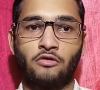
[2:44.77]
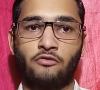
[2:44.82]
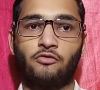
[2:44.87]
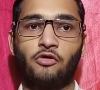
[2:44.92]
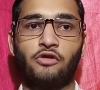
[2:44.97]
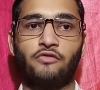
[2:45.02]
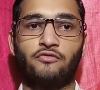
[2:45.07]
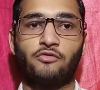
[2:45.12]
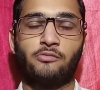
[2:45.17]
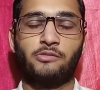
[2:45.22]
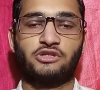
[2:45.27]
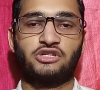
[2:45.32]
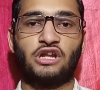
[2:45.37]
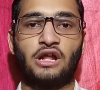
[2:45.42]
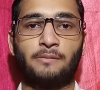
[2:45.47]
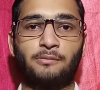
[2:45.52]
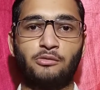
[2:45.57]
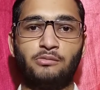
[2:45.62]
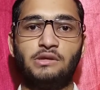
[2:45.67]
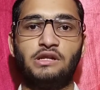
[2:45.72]
वो इन्फॉर्मेशन
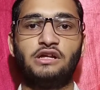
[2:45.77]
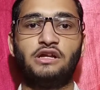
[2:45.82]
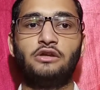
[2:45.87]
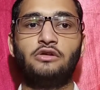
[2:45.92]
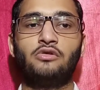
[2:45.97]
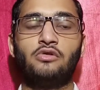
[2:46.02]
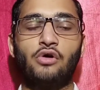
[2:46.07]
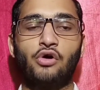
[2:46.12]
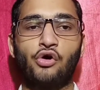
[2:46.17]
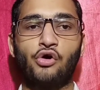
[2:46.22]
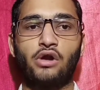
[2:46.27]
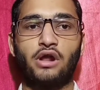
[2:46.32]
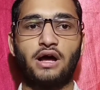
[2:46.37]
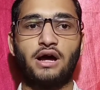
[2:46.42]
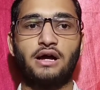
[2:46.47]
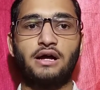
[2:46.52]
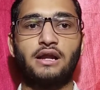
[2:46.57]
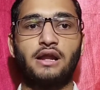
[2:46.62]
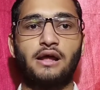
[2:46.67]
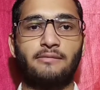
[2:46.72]
आपको मिल गई हो और
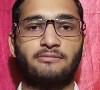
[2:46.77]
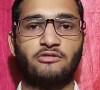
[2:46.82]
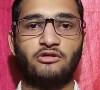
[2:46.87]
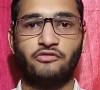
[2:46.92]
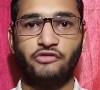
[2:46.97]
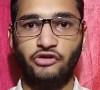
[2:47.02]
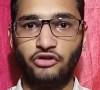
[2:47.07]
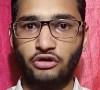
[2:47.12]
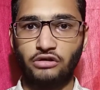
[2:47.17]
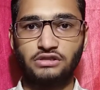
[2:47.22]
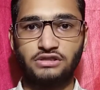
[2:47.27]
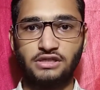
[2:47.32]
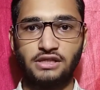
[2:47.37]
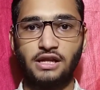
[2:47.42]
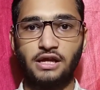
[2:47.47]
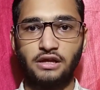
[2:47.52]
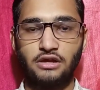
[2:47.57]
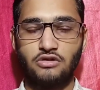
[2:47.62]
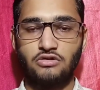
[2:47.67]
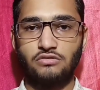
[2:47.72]
अगर आपको वीडियो
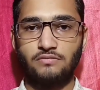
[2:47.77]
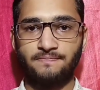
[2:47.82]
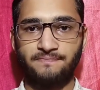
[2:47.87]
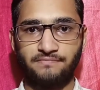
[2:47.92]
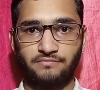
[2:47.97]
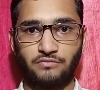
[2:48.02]
अच्छी लगी हो